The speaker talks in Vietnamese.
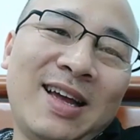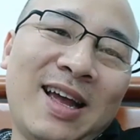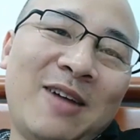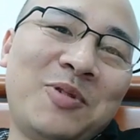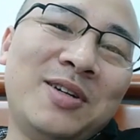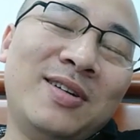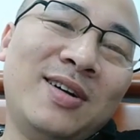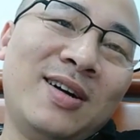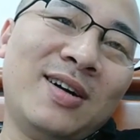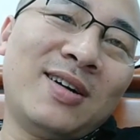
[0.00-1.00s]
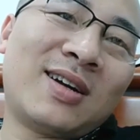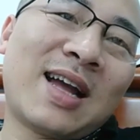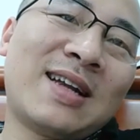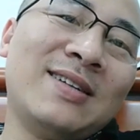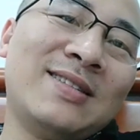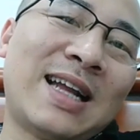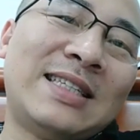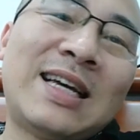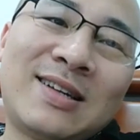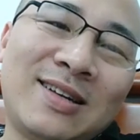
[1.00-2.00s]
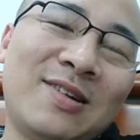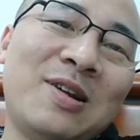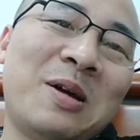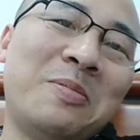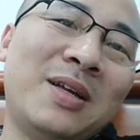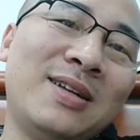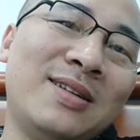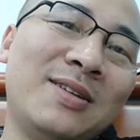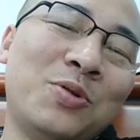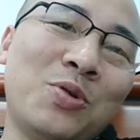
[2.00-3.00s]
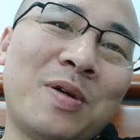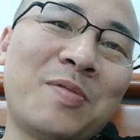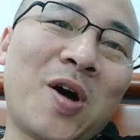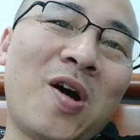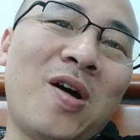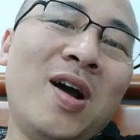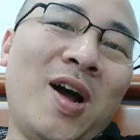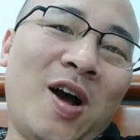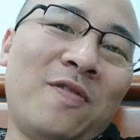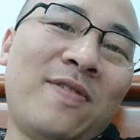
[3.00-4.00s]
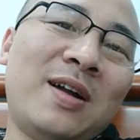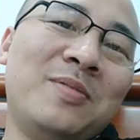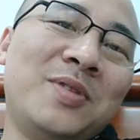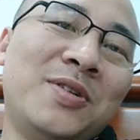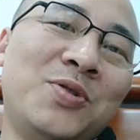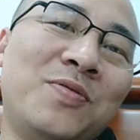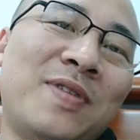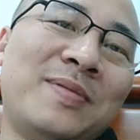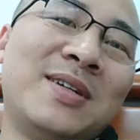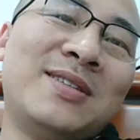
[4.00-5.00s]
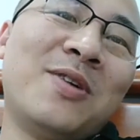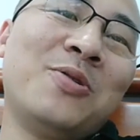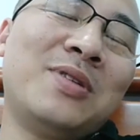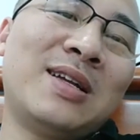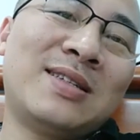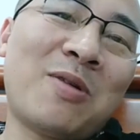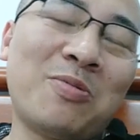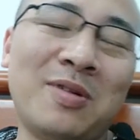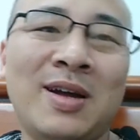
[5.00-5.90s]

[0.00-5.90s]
Em cứ uh, cách đơn giản nhất đó là em lên YouTube em gõ học phát âm tiếng Trung Phạm Dân Châu, thế là xong,